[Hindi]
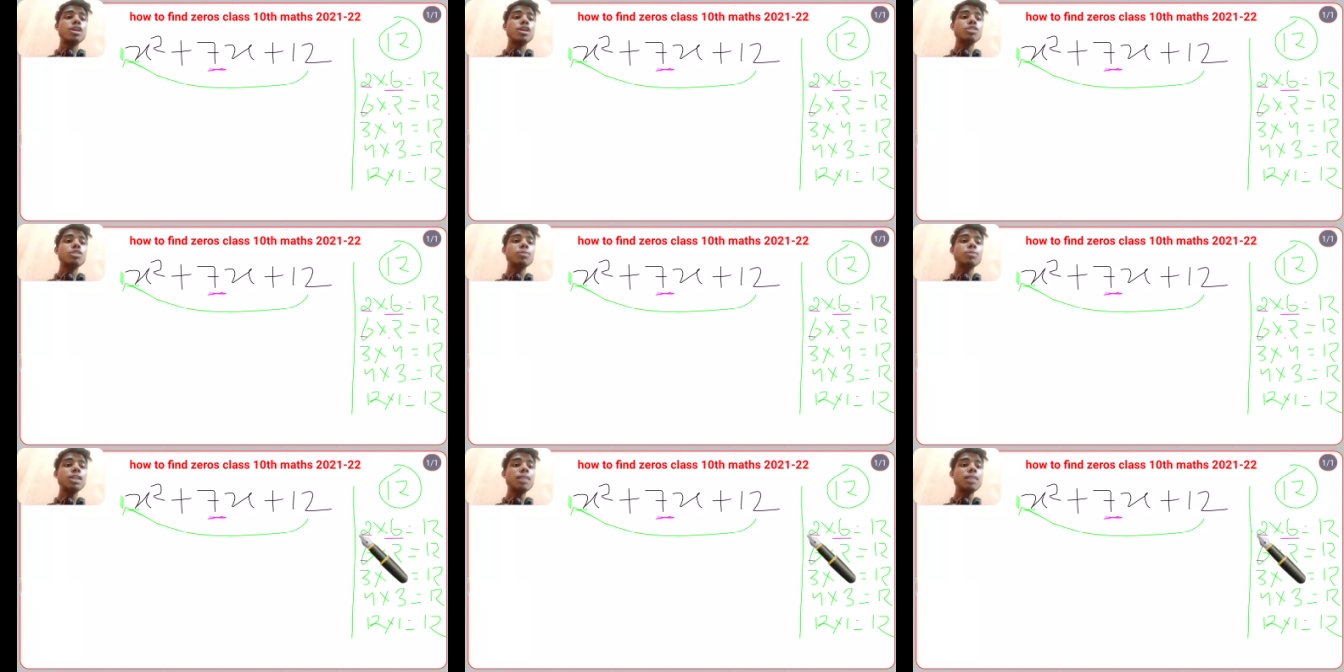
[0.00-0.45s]

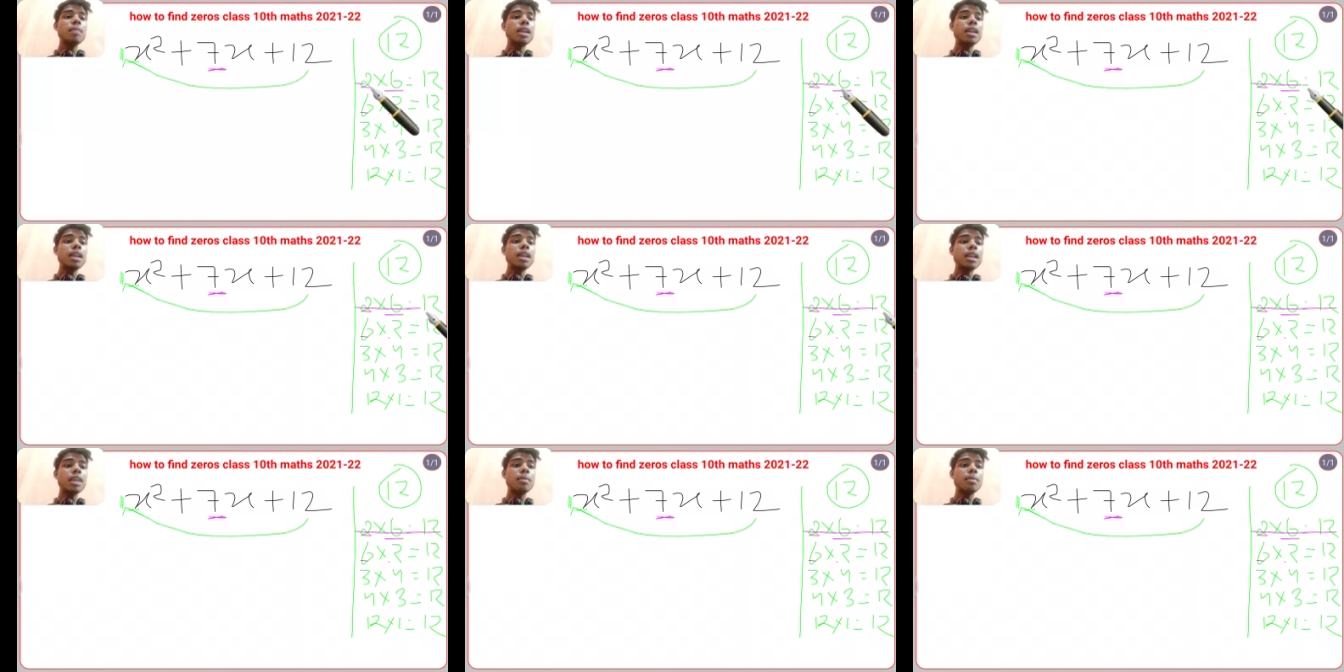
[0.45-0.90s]
तो मतलब मेरे
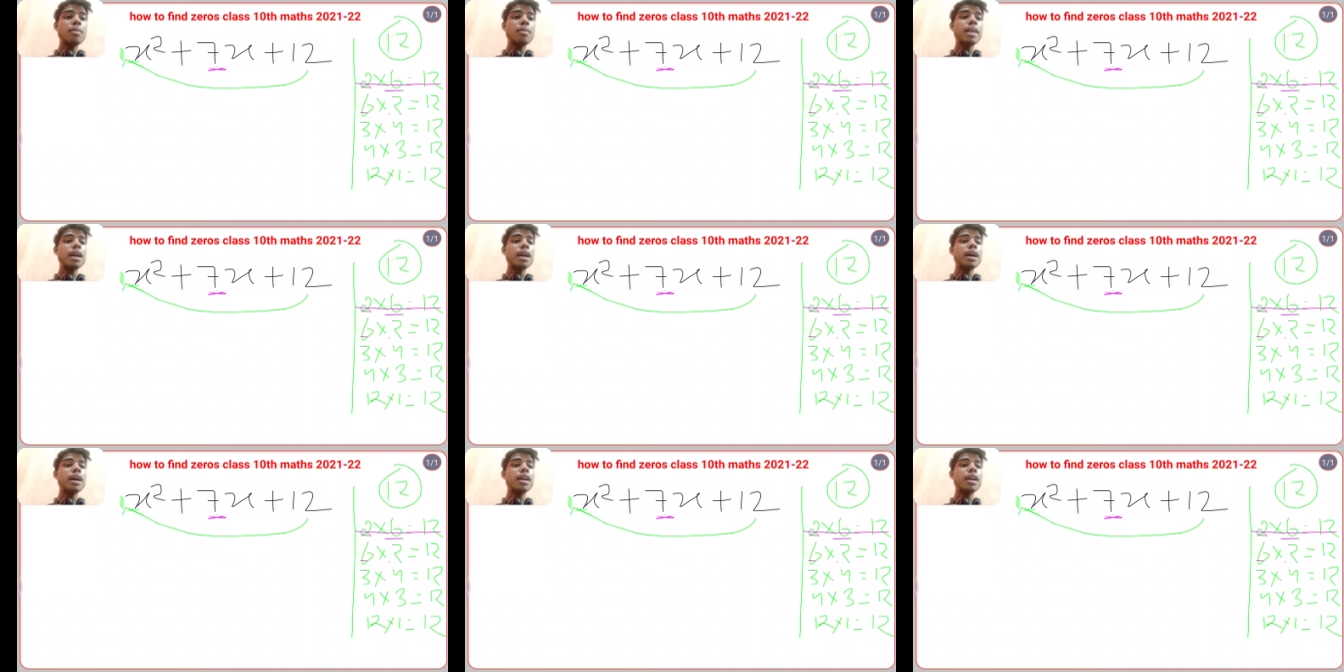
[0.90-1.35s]
लिए ये भी
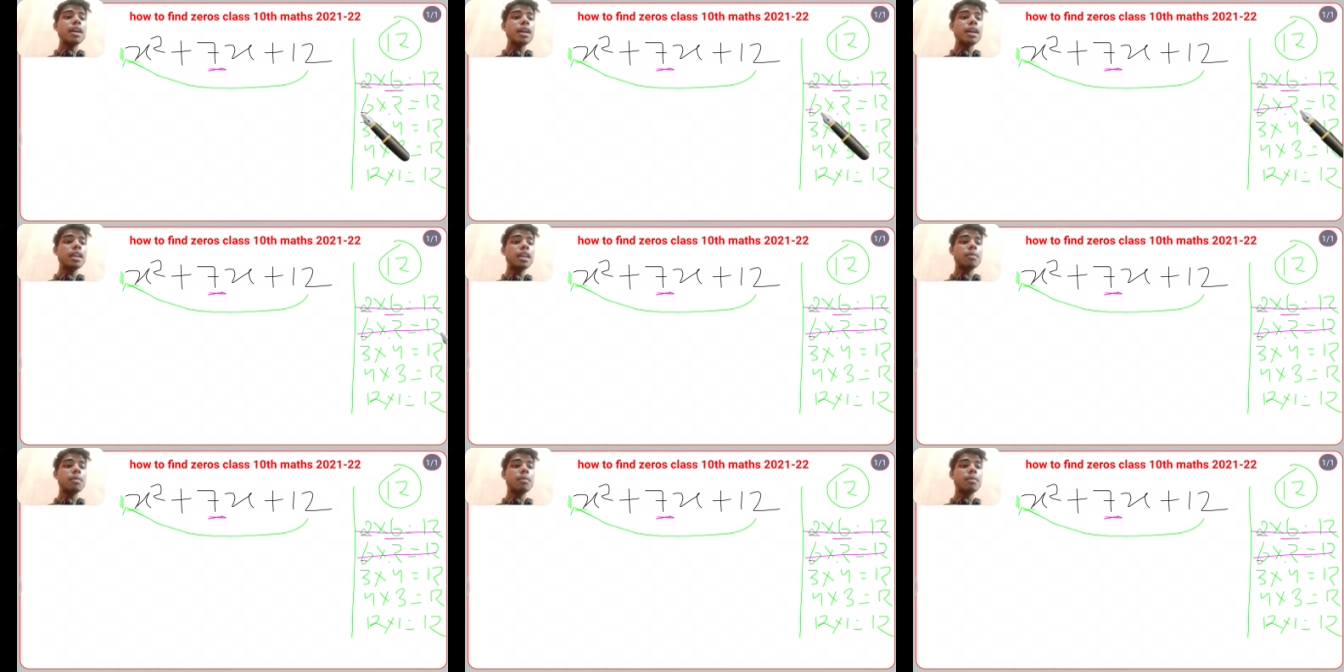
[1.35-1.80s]
बेकार है
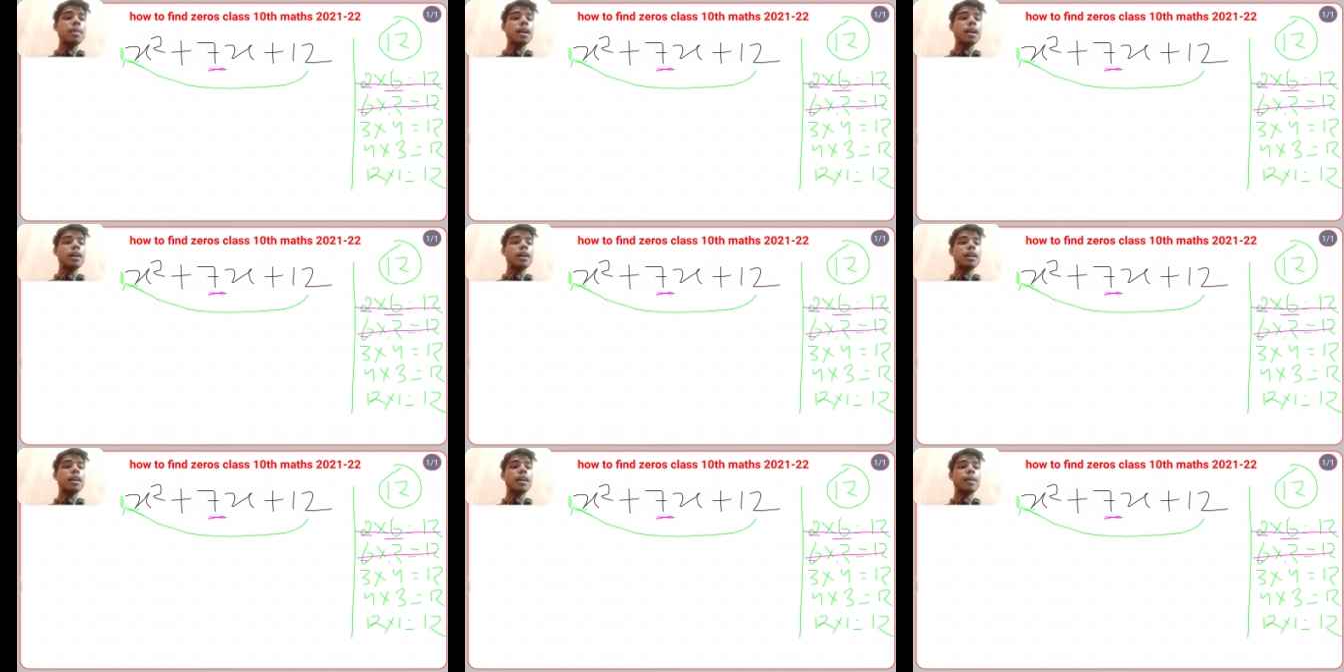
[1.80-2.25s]
ये भी
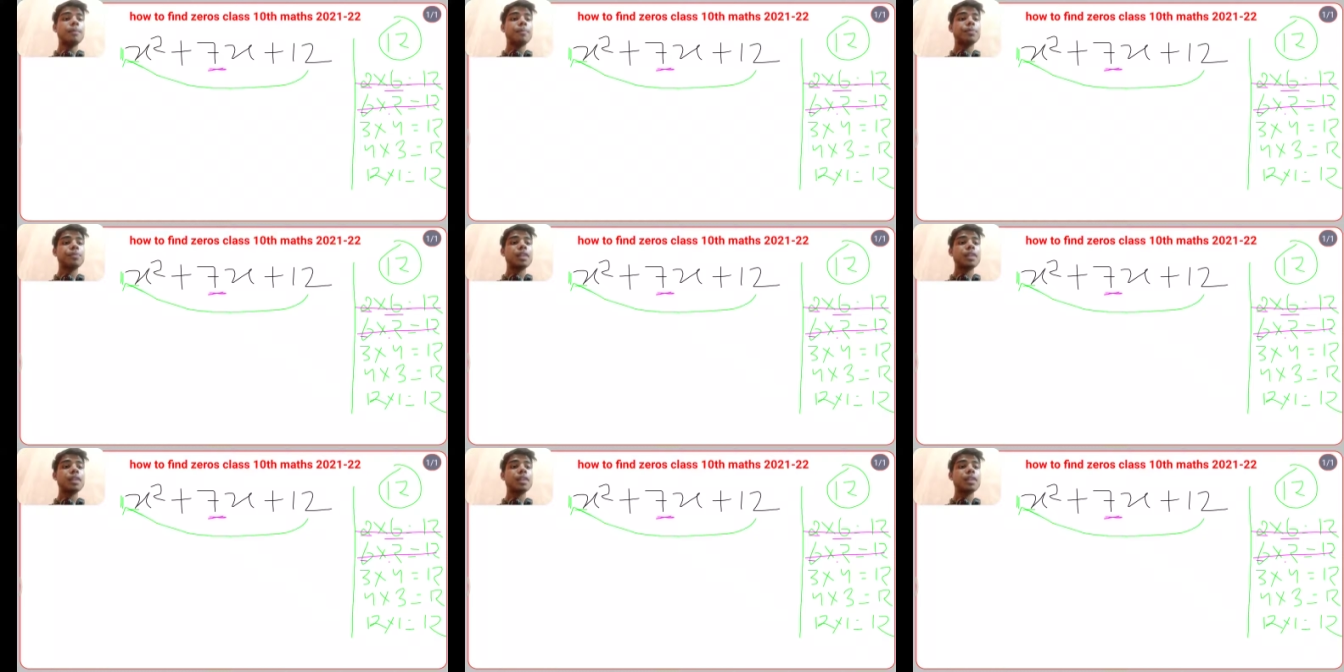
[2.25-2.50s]
बेकार है